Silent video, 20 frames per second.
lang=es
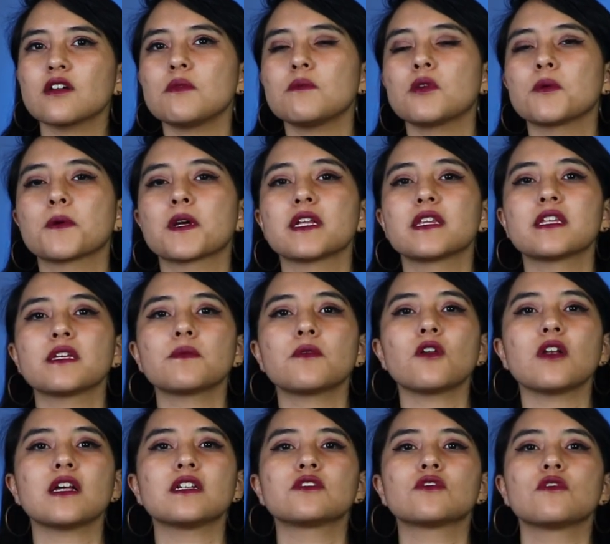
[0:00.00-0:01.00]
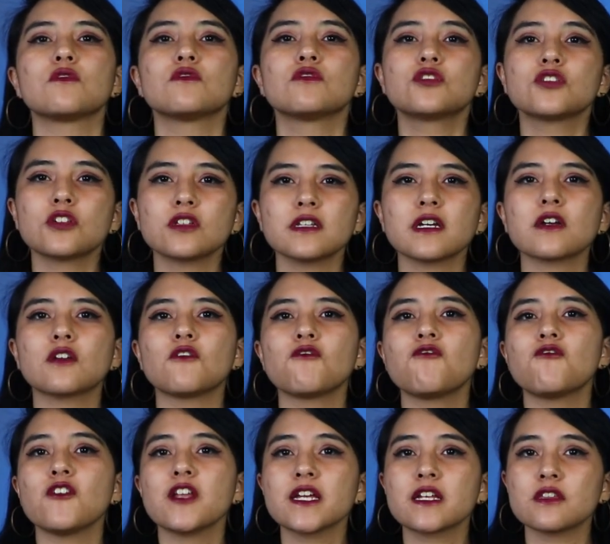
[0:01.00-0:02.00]
como objetivo la solución de
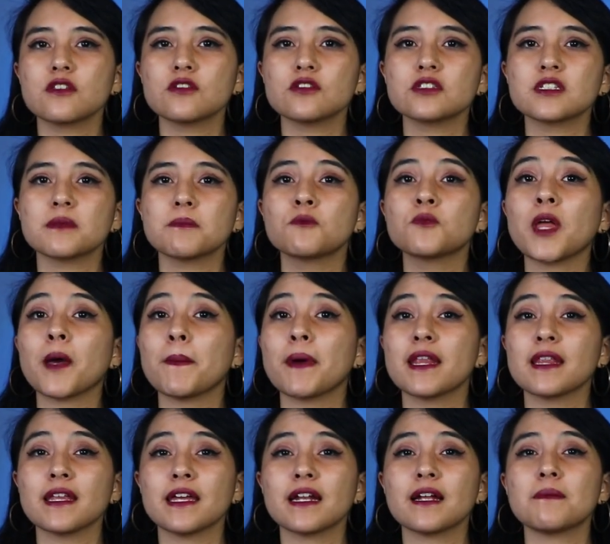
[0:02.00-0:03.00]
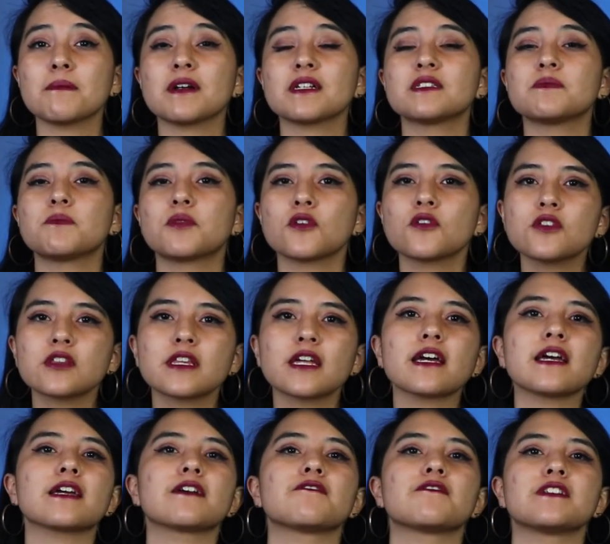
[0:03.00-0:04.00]
conflictos de una manera más
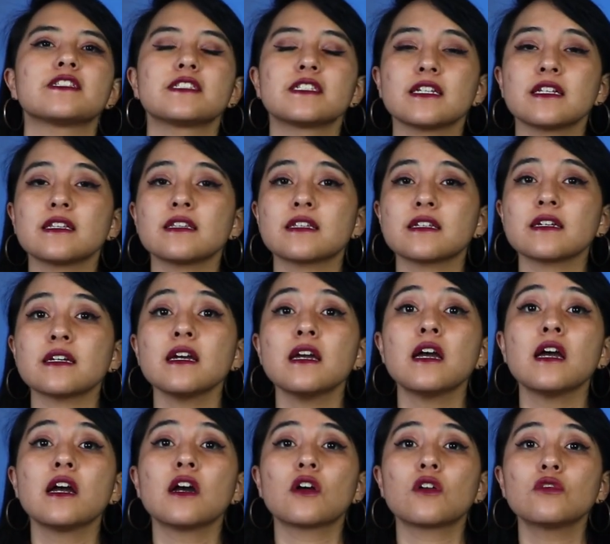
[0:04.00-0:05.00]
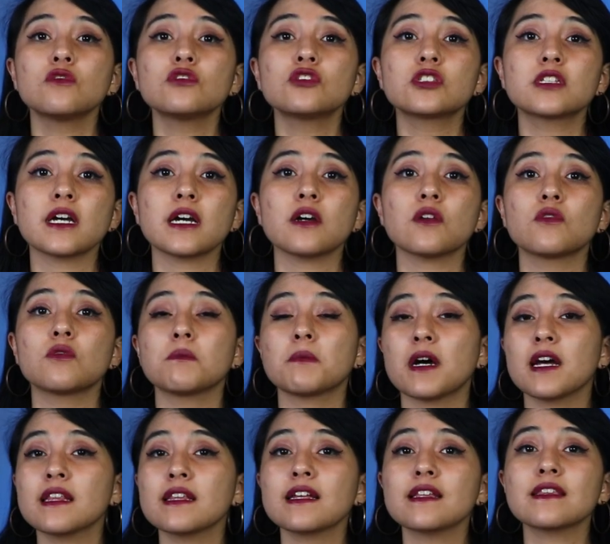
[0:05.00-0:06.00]
pronta, eficiente, justa,
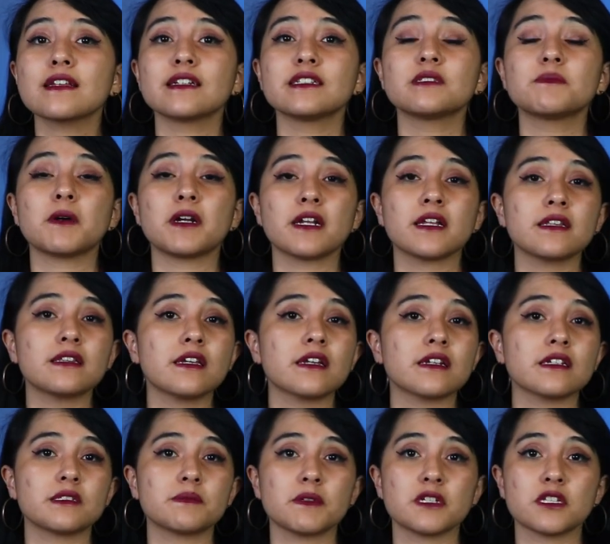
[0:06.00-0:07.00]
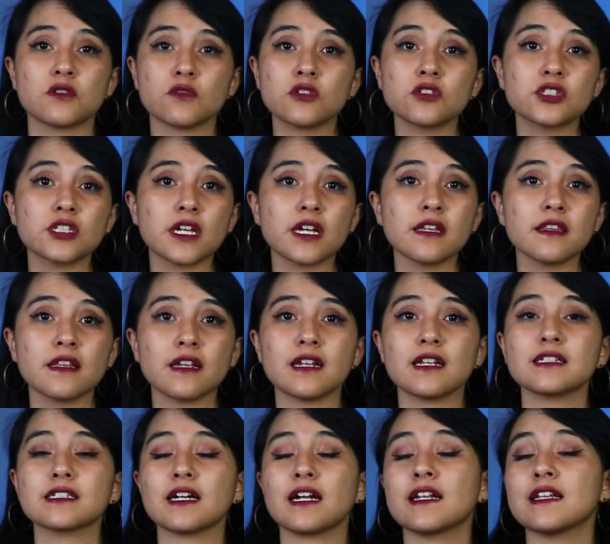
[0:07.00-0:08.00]
humana, transparente y respetuosa de
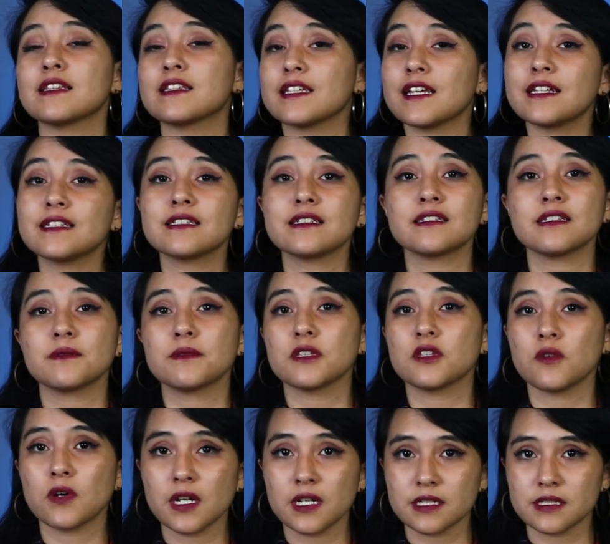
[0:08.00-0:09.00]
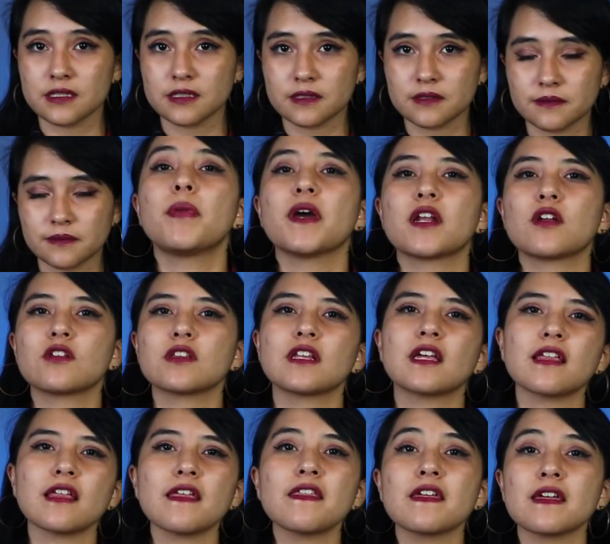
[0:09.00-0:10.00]
las garantías individuales. Pero
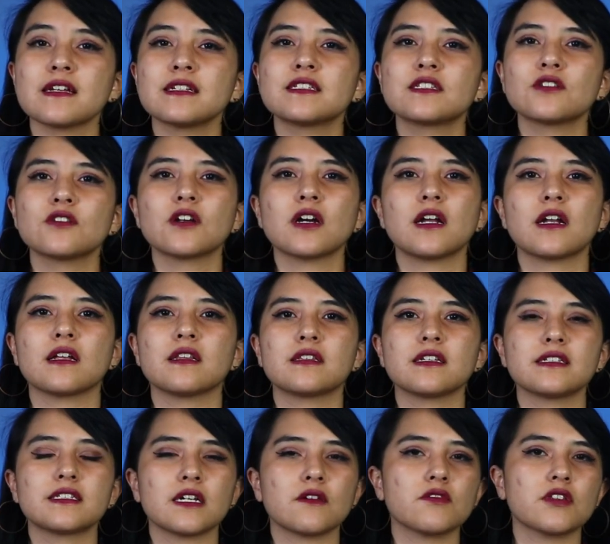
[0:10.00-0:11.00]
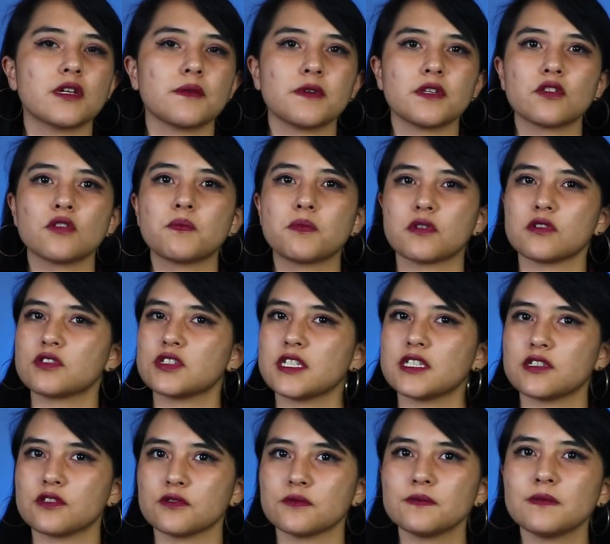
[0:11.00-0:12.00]
nada de esto garantiza un debido
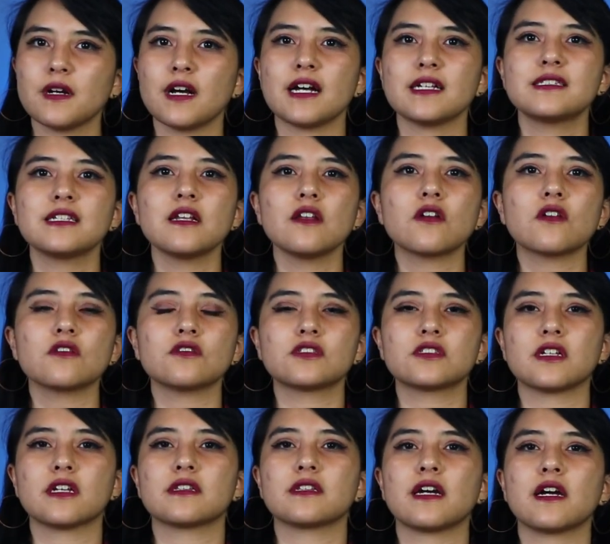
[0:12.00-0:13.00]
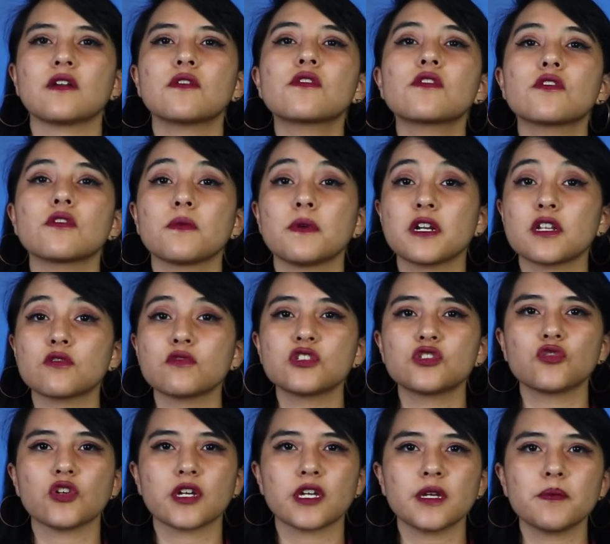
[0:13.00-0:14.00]
proceso. Así lo constataron Roberto y
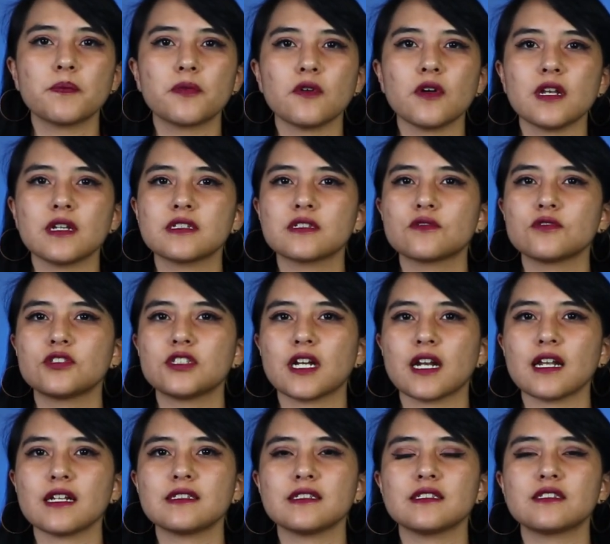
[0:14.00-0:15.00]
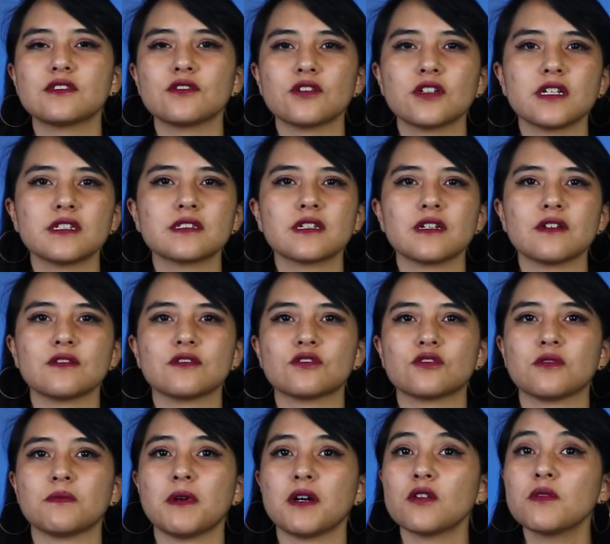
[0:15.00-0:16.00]
su equipo al escuchar las historias que los
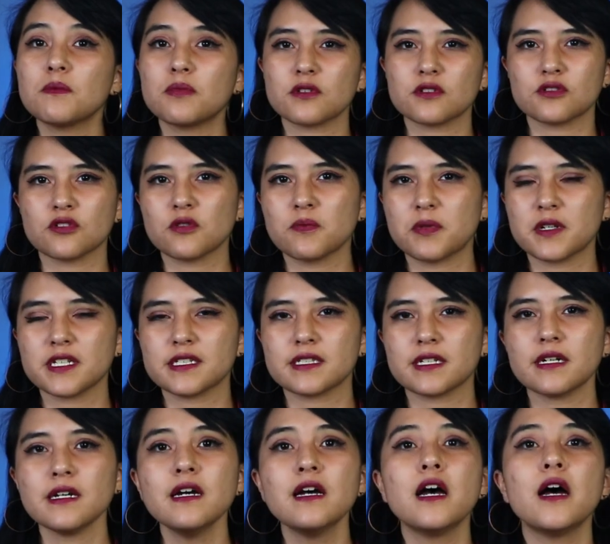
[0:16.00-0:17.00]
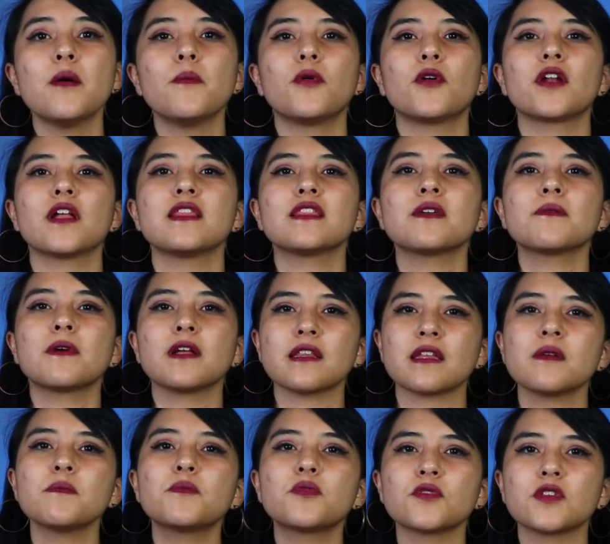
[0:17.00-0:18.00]
tomaron por sorpresa por el nivel
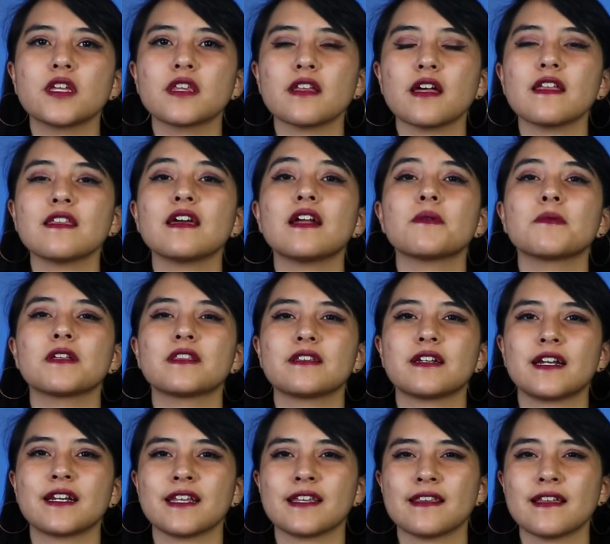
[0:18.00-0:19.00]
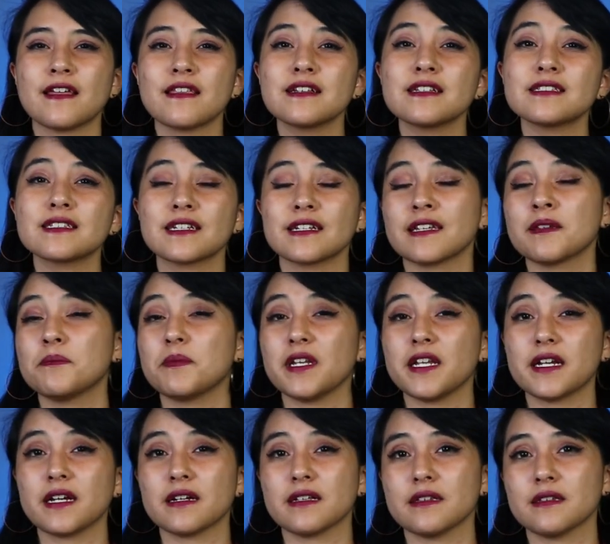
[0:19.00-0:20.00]
de impunidad y arbitrariedades que
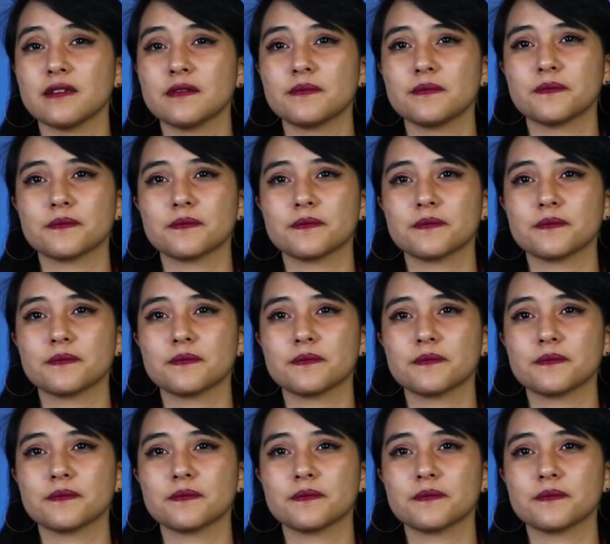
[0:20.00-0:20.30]
implican.